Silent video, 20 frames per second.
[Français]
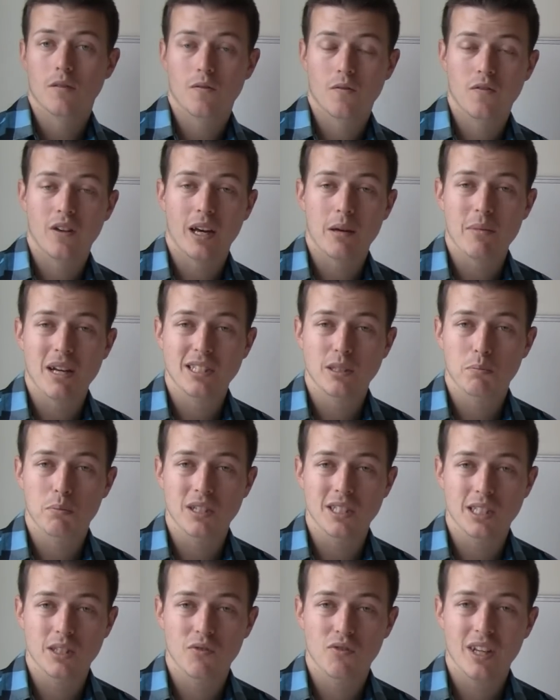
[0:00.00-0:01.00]
vraiment
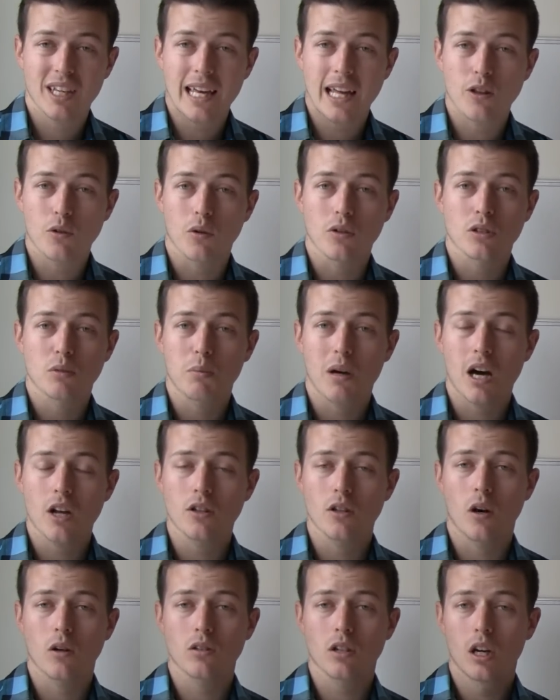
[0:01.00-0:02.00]
spécifiques à ton sport.
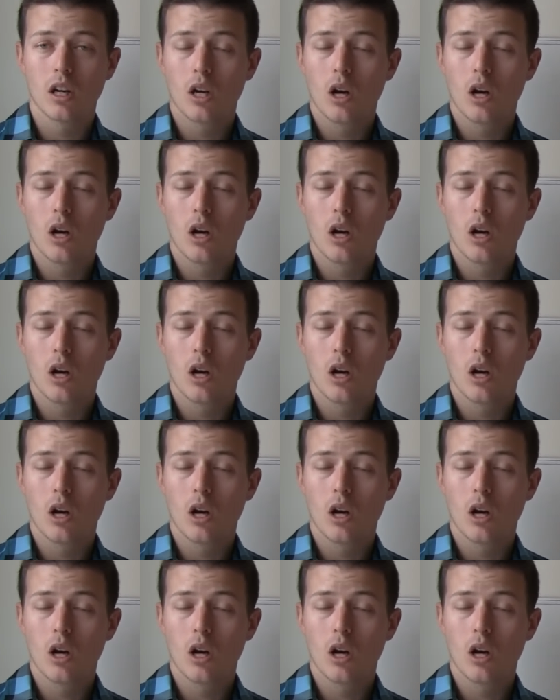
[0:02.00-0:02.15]
Donc,